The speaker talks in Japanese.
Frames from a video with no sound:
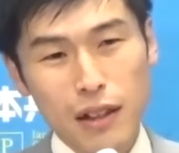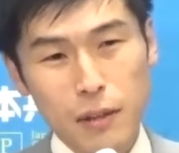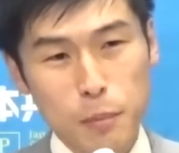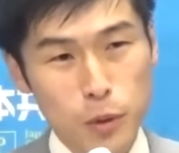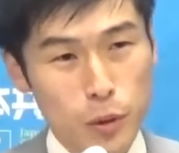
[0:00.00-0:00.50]

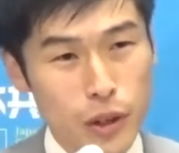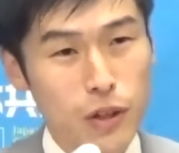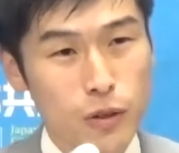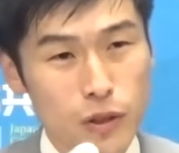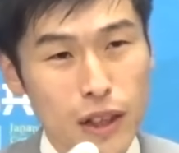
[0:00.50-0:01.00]
立法府の議
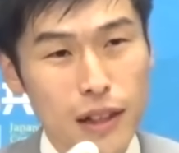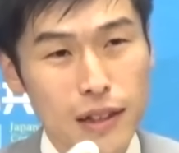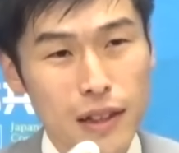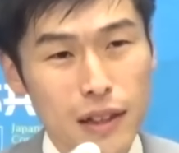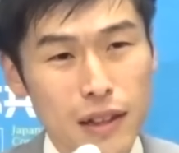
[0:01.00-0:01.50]
論の中
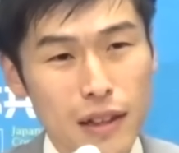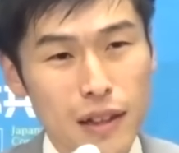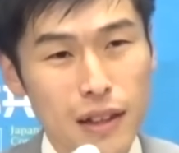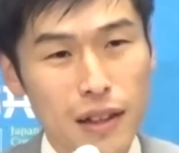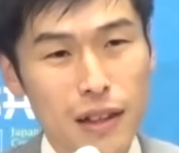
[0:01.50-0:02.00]
で、
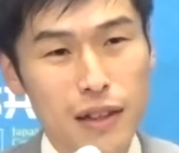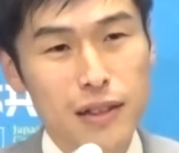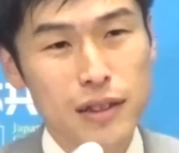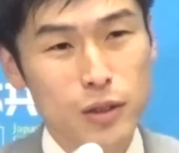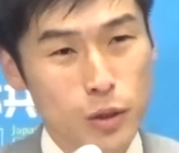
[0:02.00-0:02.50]
えー、
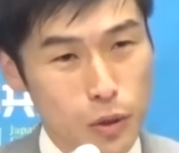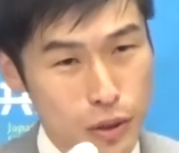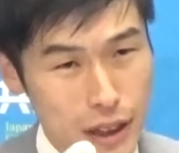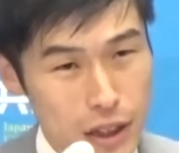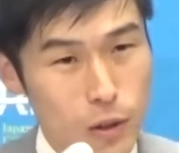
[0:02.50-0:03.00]
きちんとその
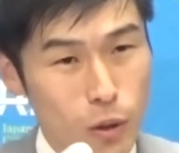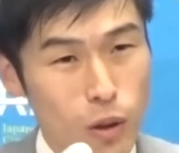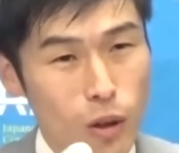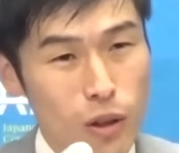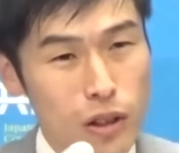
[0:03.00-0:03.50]
是非を、
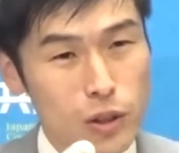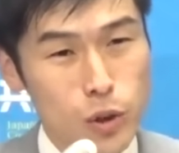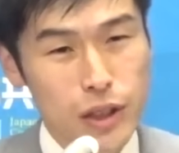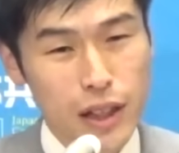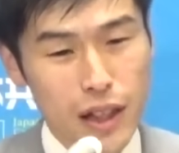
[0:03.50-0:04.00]
そ
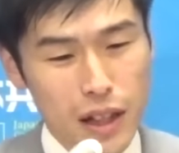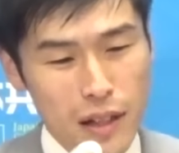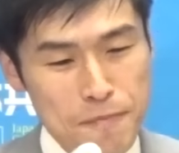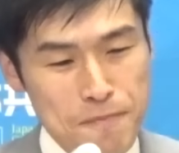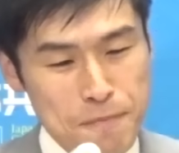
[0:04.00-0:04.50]
して
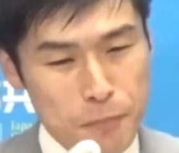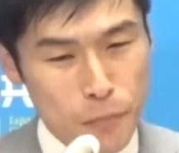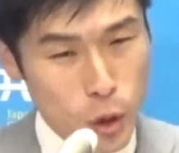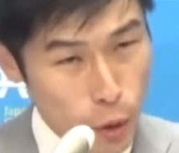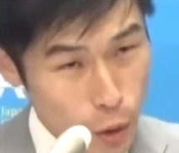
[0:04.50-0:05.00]

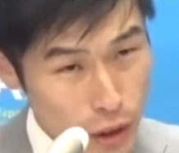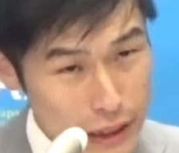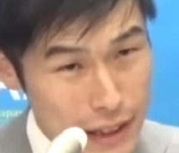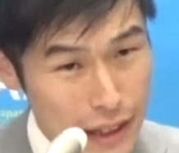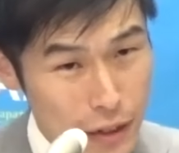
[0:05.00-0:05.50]
どのような
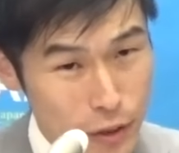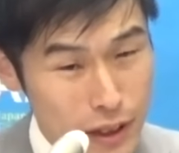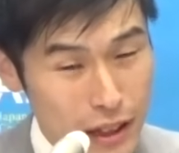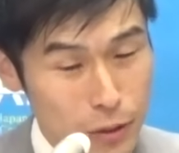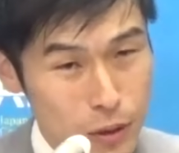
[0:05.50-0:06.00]
制限の
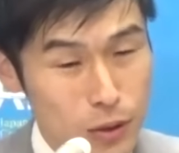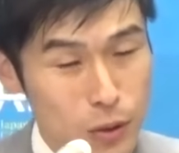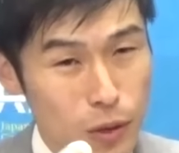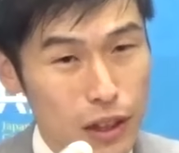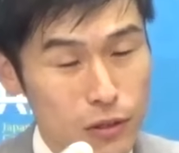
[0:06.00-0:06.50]
仕方をする
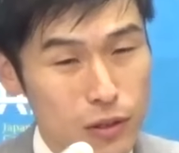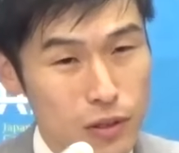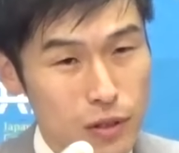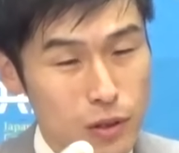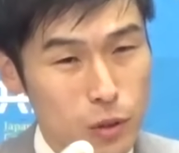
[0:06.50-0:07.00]
のかと
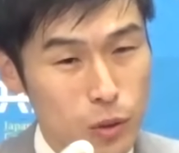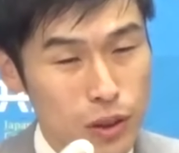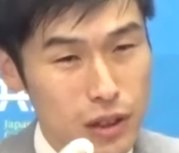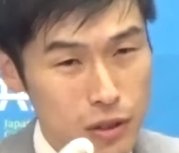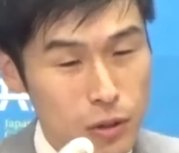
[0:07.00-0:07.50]
いうことを
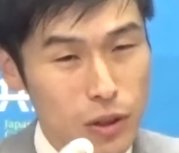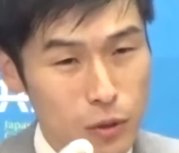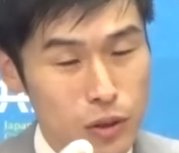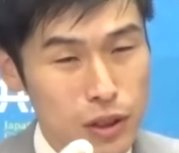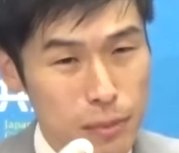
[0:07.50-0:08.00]
きちんと議
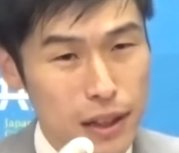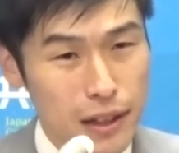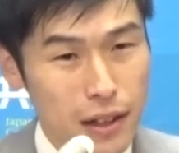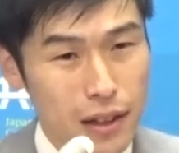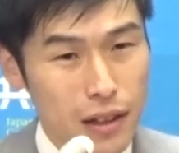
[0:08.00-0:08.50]
論を詰め
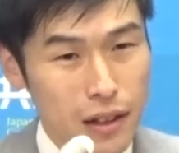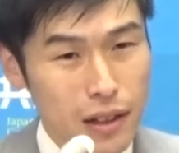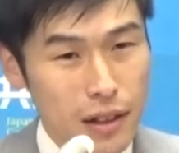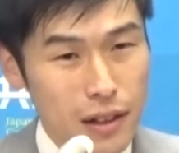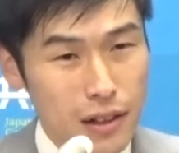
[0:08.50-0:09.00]
て
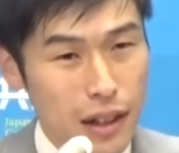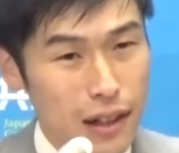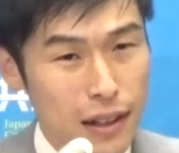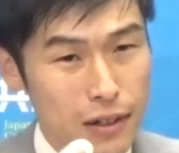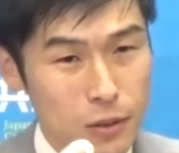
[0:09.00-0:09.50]
や
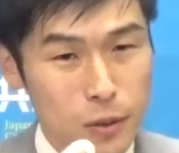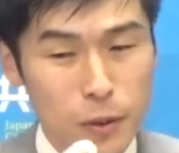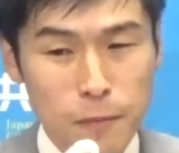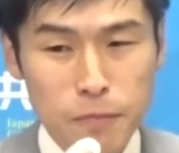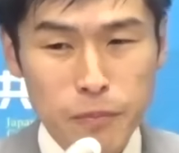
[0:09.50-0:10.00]
らない
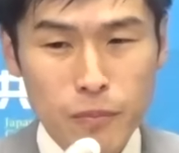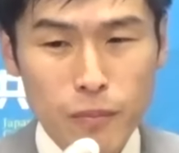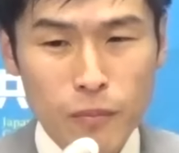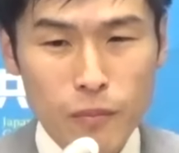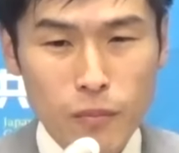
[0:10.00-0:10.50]
と、
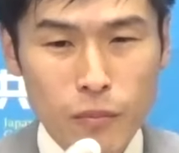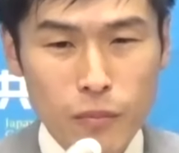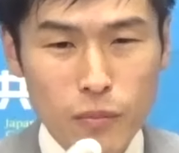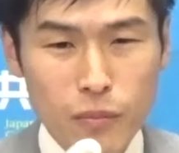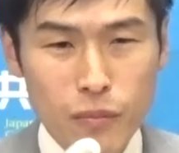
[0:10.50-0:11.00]

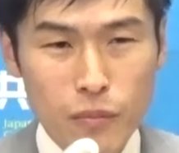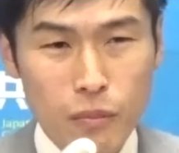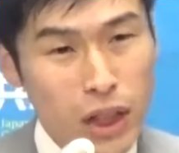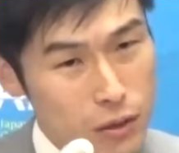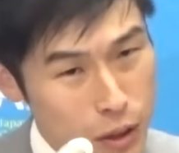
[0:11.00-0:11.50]

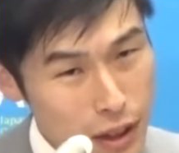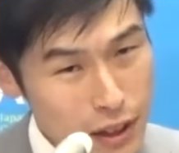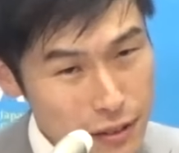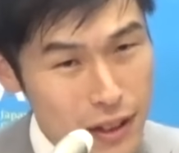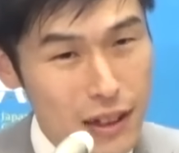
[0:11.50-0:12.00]
また繰り
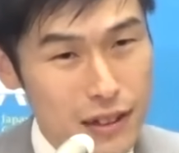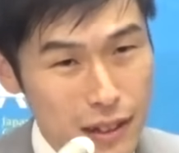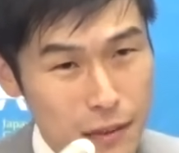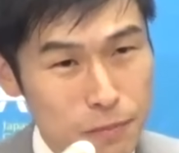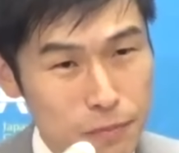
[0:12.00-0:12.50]
返すんじゃないです
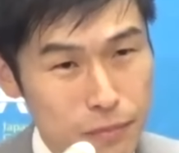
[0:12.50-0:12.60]
かね。